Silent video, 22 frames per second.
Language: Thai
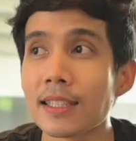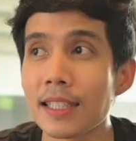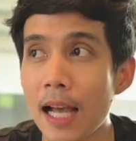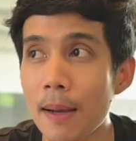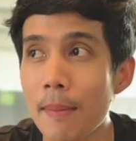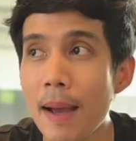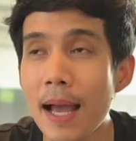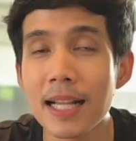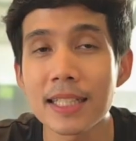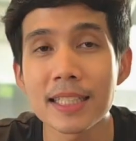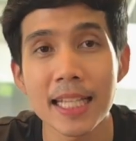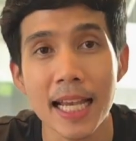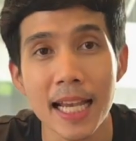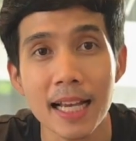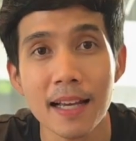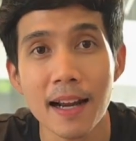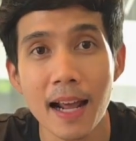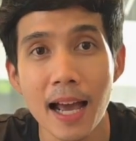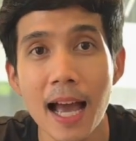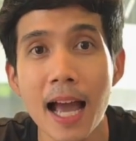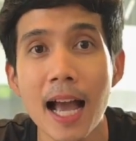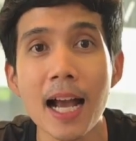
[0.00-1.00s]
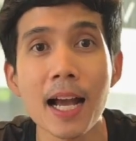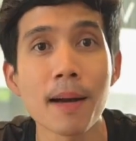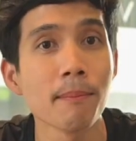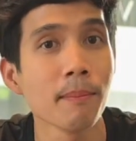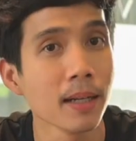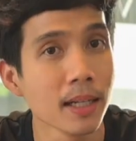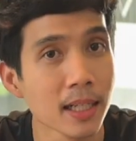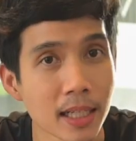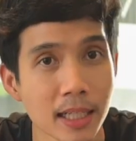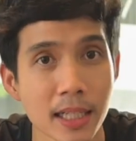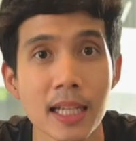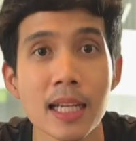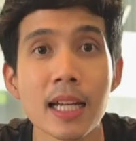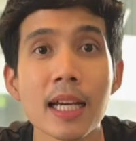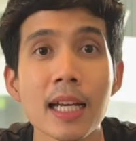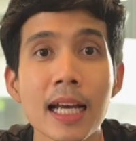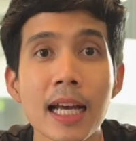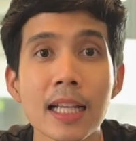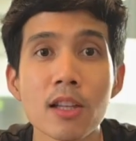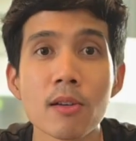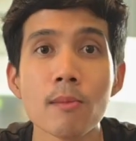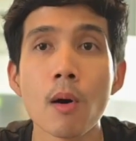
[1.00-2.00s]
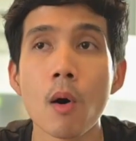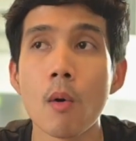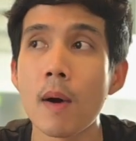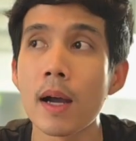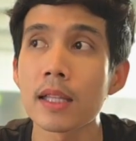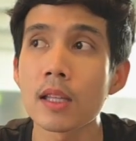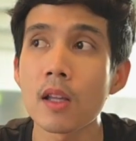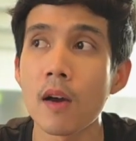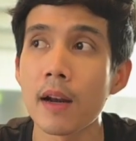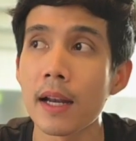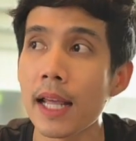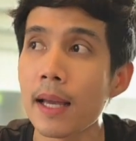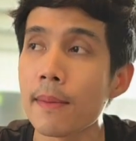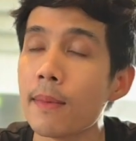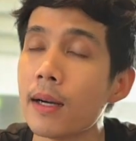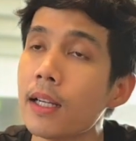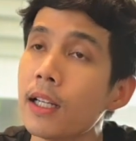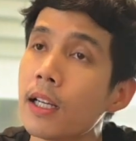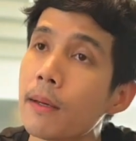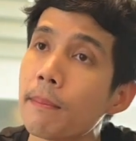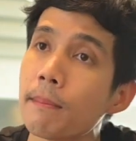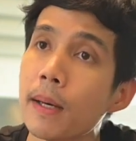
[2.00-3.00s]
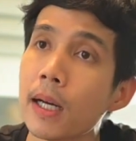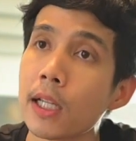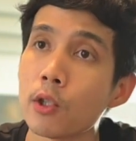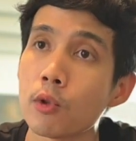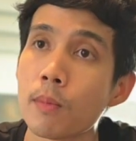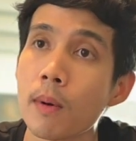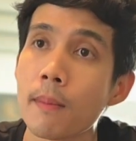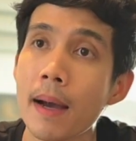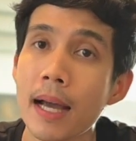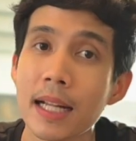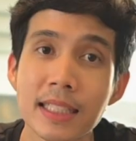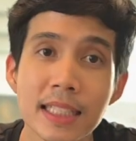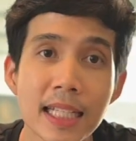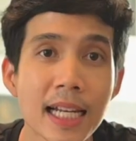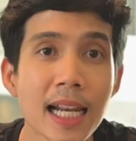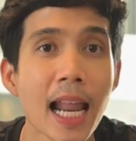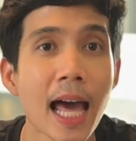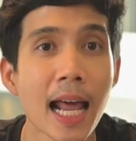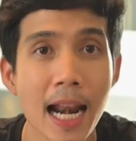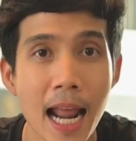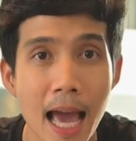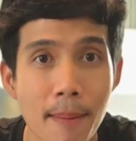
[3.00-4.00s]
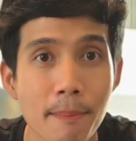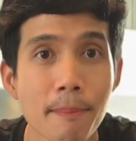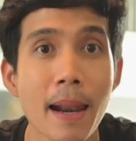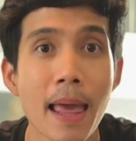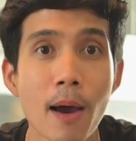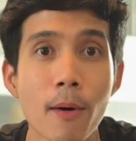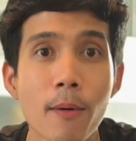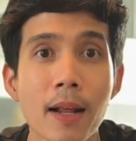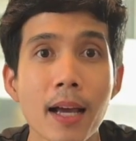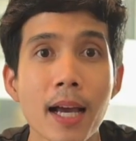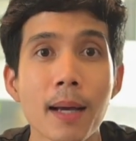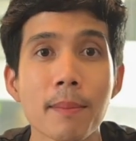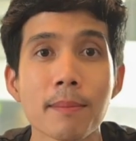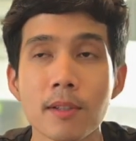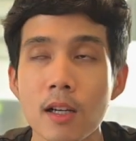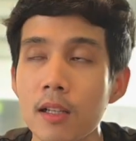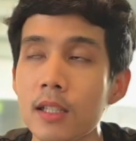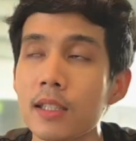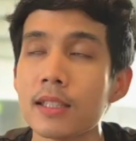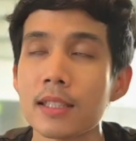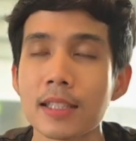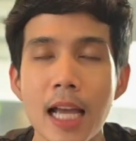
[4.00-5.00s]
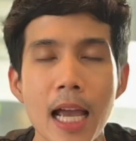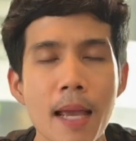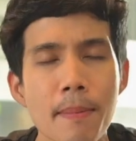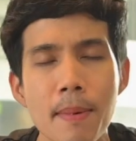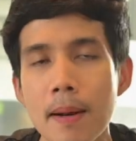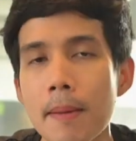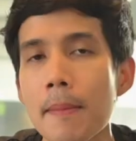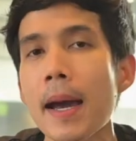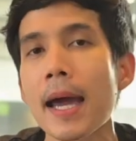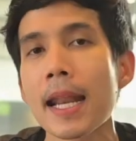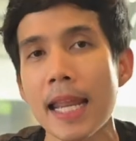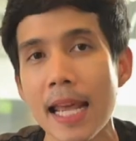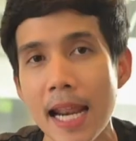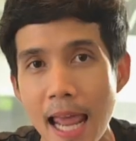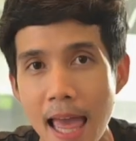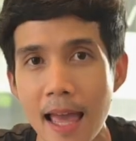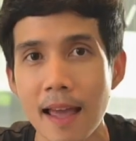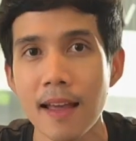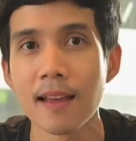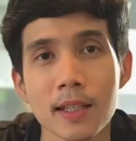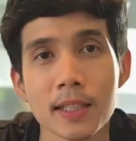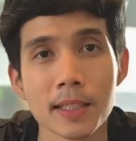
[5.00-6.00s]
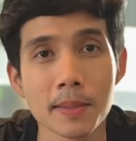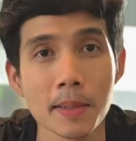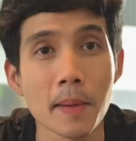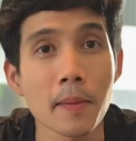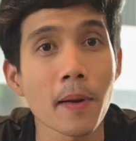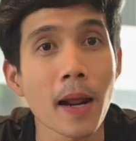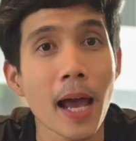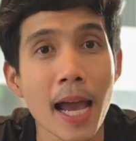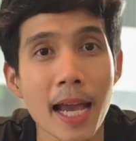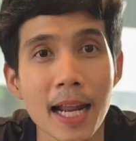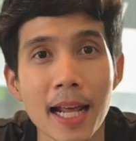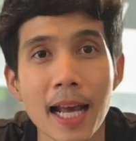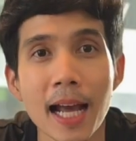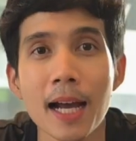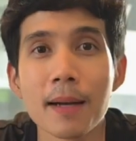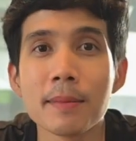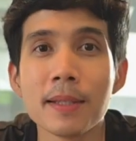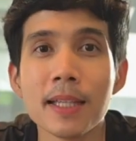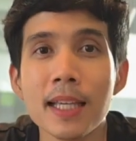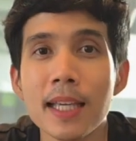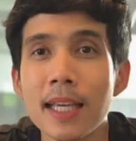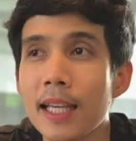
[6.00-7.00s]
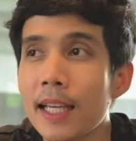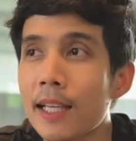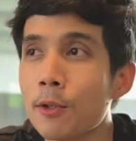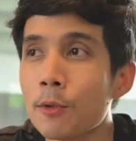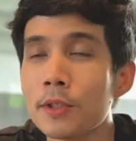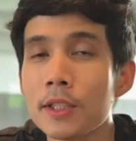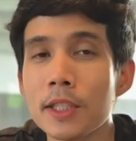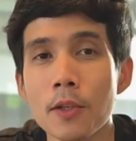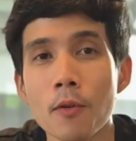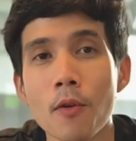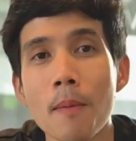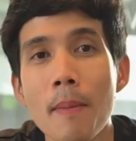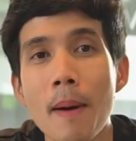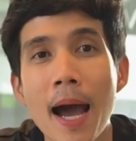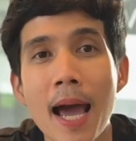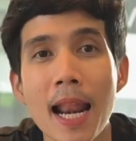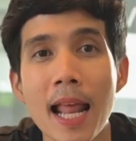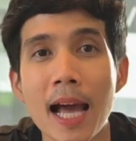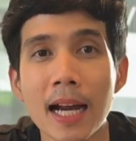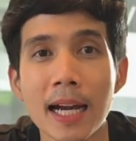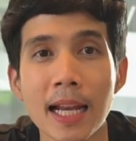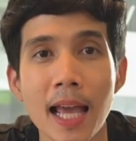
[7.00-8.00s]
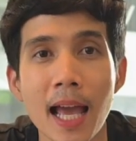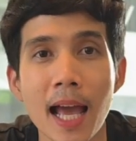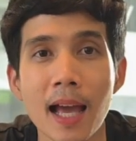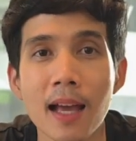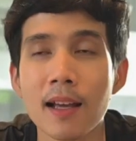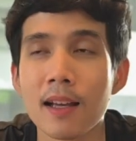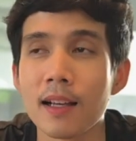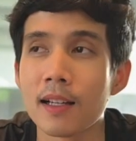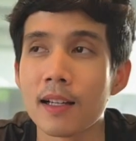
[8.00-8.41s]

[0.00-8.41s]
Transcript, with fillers: สามารถเช็คราคากับมือหนึ่งได้เลยนะต้องบอกว่าตอนนี้มือหนึ่งเปิดอยู่ประมาณ 7 ล้านอัพแล้วนะครับก็คือไซส์ประมาณนี้แหละสำหรับใครนะครับที่รู้สึกว่าบ้านหลังเนี้ย